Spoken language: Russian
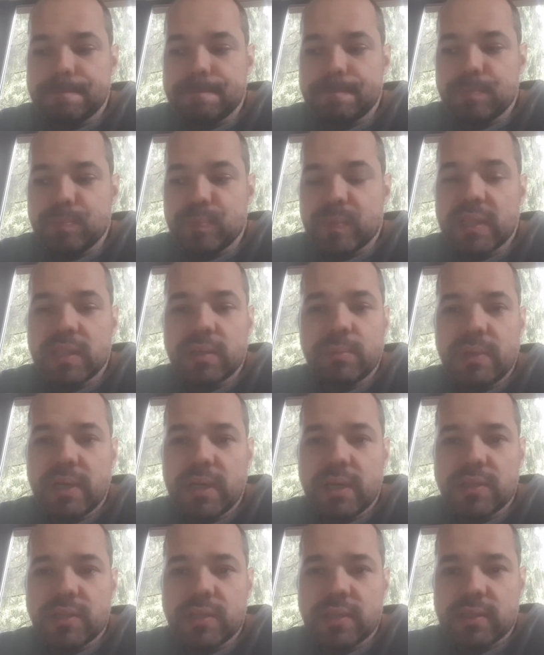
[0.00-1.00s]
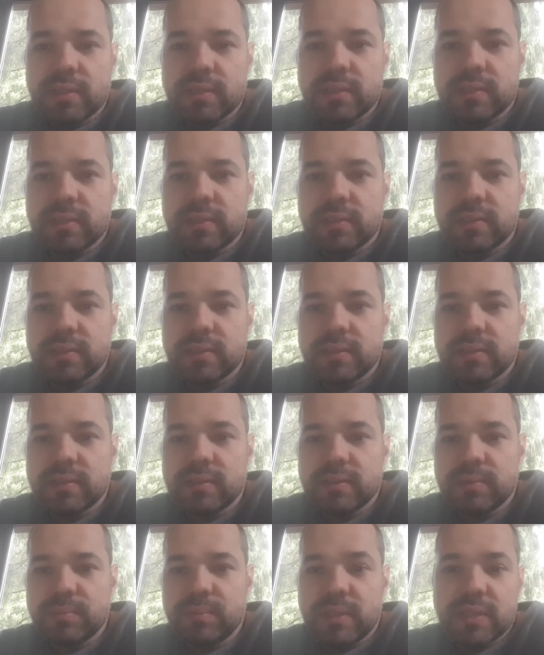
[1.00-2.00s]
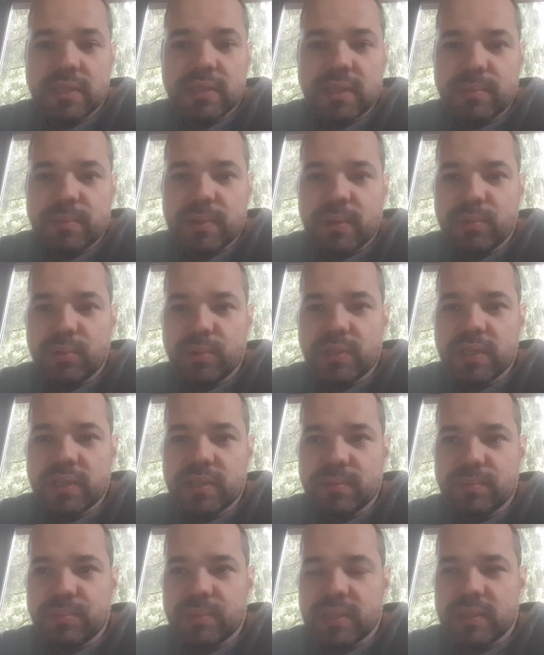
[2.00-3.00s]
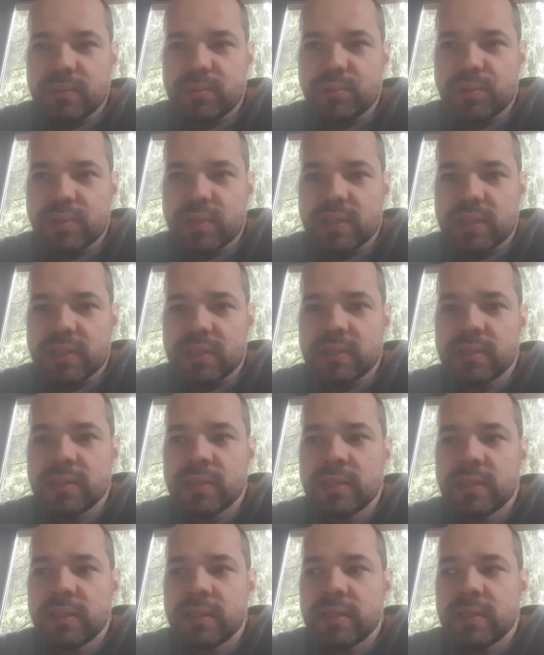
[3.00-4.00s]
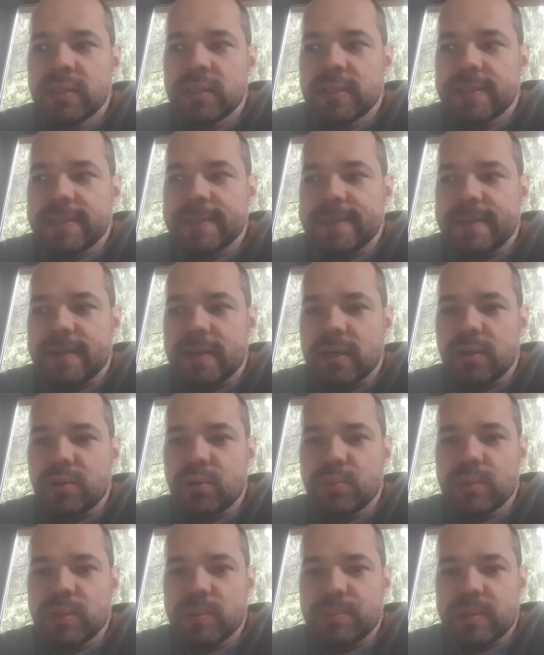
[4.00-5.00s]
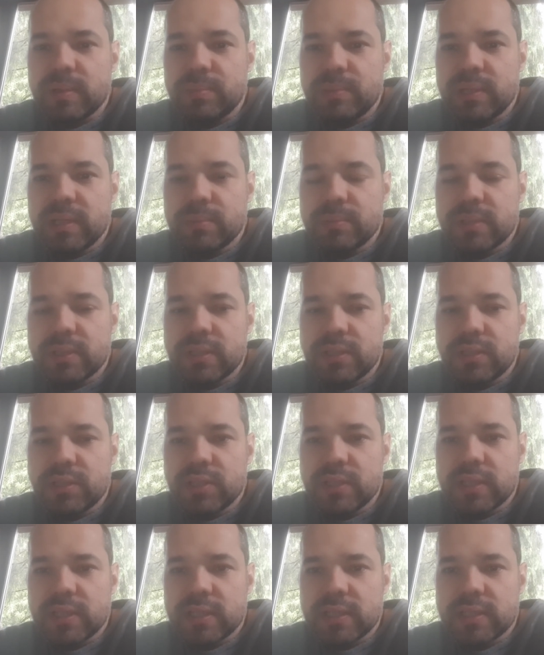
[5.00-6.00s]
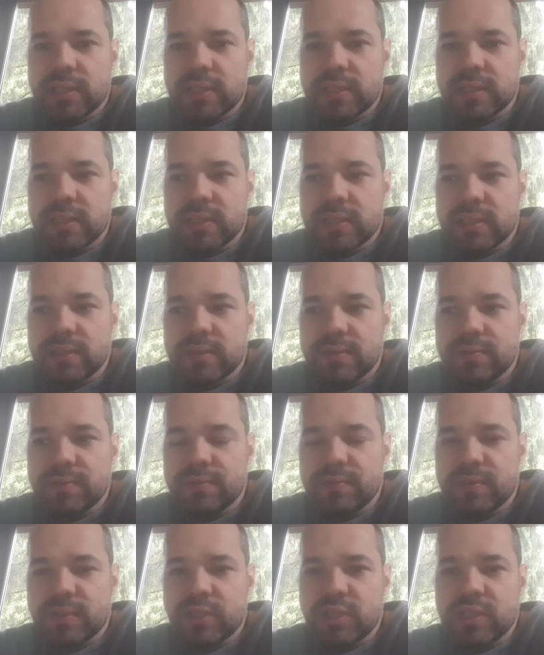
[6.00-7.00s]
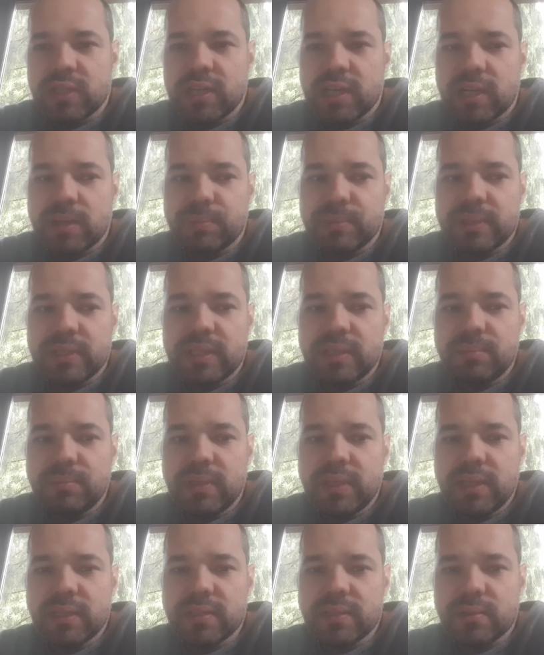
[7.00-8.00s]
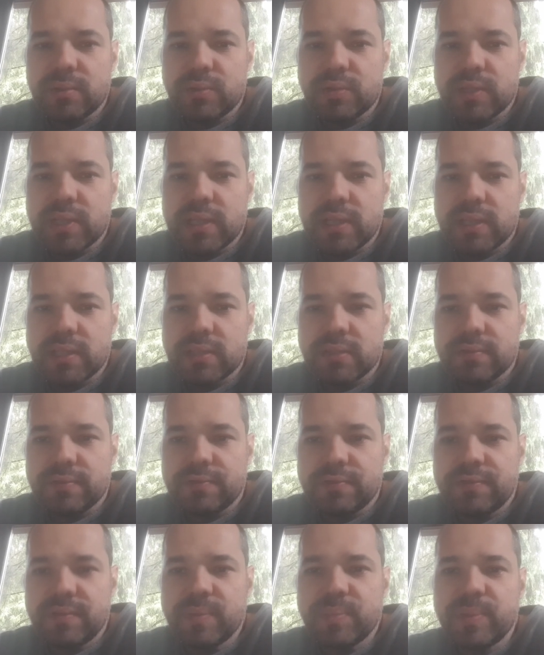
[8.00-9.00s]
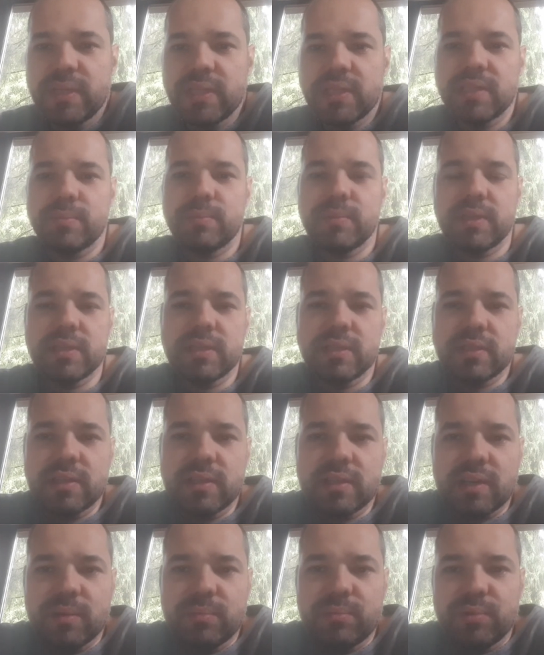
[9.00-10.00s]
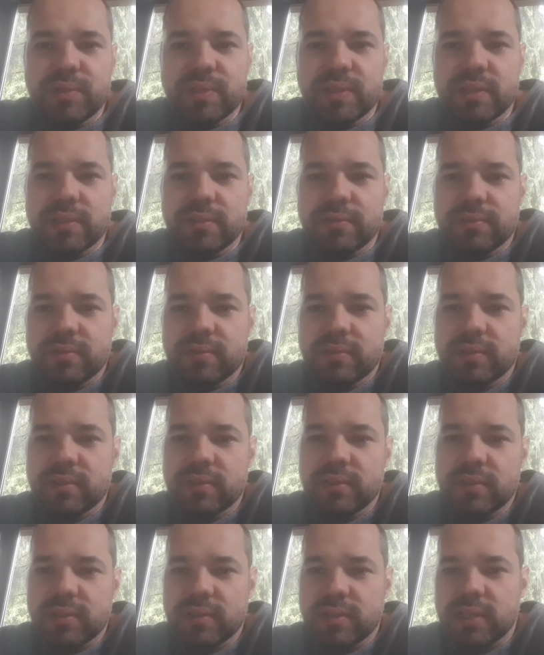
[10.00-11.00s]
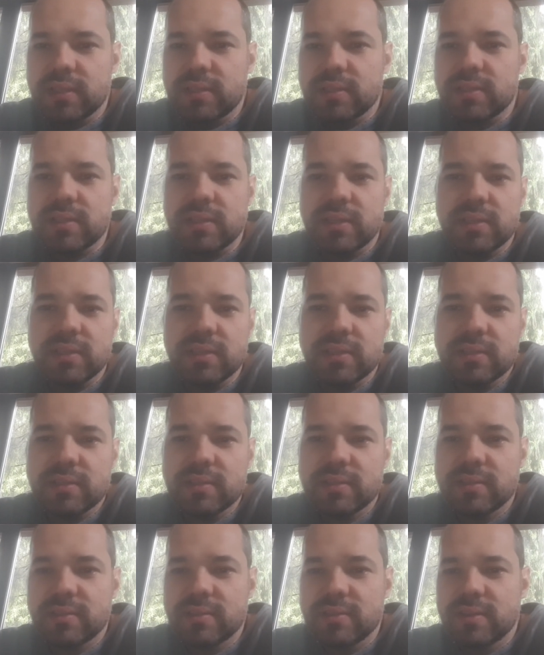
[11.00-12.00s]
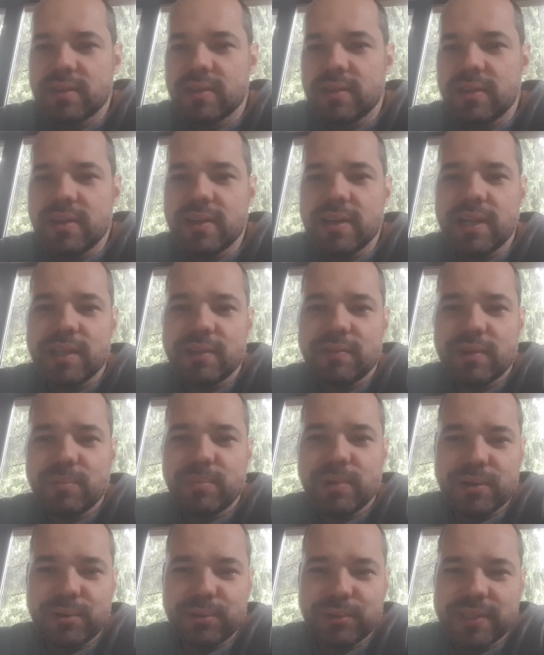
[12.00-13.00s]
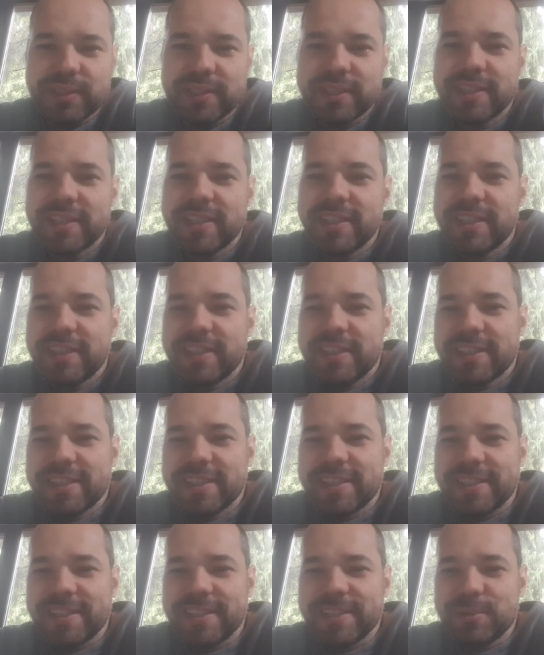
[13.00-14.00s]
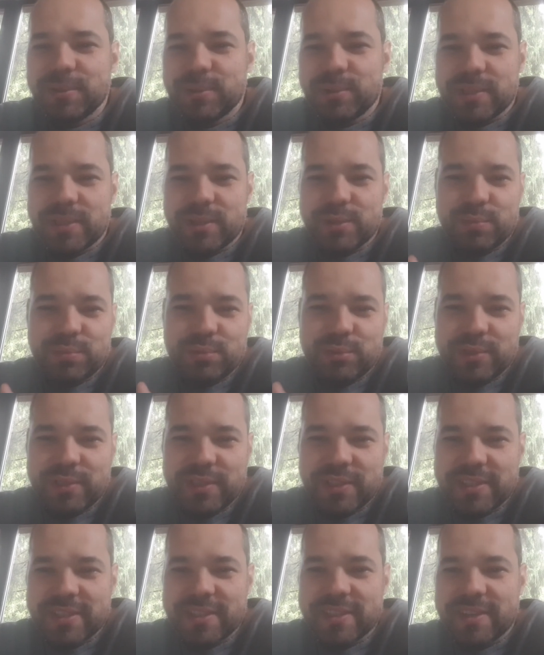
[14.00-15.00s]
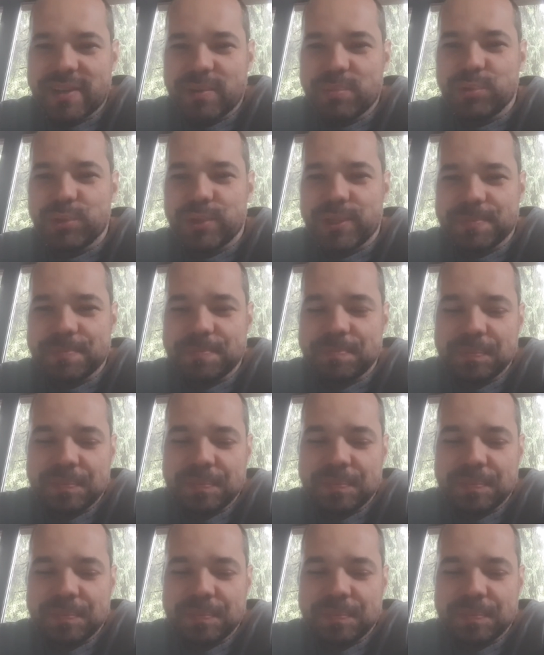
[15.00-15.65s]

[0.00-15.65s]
Надо беречься медицинским работникам, потому что огромная проблема сейчас э, в очагах пандемии заключается в выбытии медицинских работников, хотел сказать, из легального оборота, но скажу просто из работы.